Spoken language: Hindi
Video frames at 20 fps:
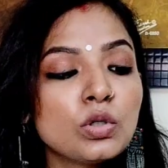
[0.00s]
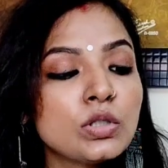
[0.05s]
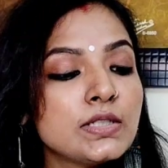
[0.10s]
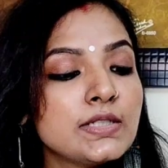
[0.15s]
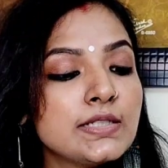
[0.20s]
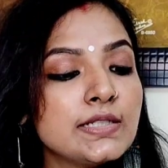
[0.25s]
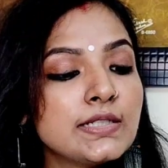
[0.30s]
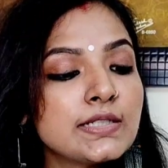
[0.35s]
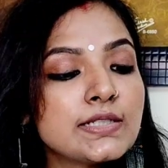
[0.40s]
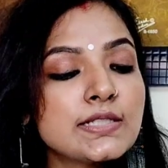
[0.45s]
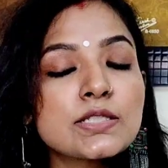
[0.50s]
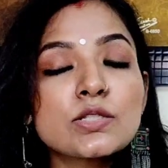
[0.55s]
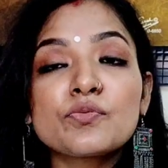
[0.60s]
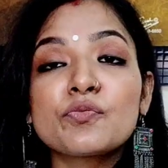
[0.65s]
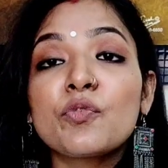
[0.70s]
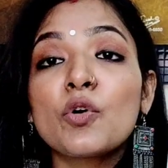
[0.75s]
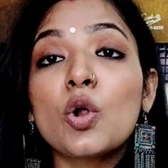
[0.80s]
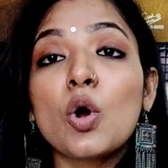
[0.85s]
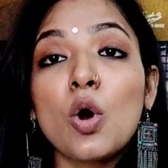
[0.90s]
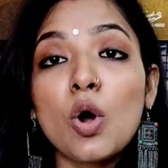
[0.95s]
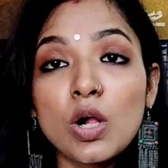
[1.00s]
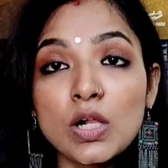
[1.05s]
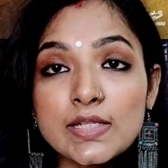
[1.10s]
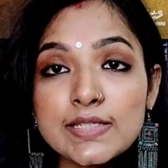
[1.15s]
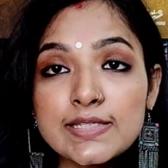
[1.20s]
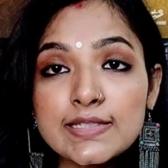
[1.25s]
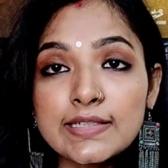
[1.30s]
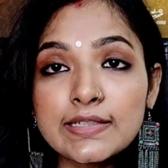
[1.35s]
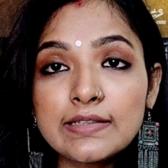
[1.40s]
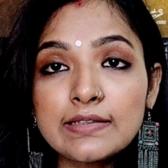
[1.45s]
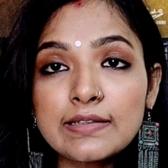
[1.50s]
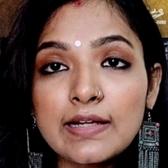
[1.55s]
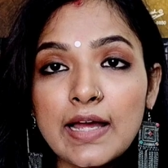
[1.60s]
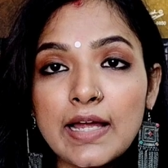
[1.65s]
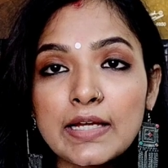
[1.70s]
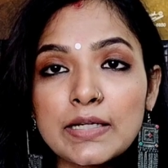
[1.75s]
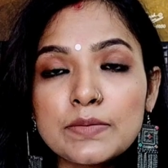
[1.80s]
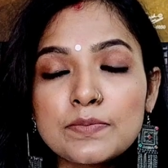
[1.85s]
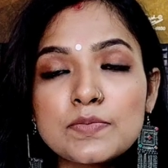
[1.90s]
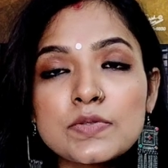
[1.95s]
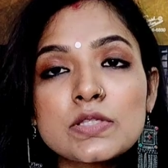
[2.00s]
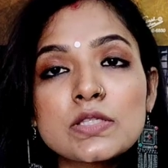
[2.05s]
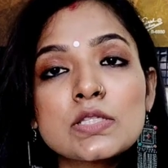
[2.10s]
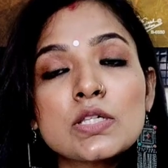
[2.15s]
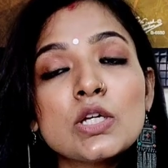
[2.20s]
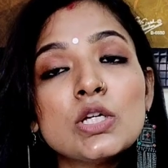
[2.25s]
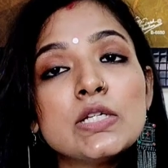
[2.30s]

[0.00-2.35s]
इट इज़ फॉर ऑल स्किन टाइप्स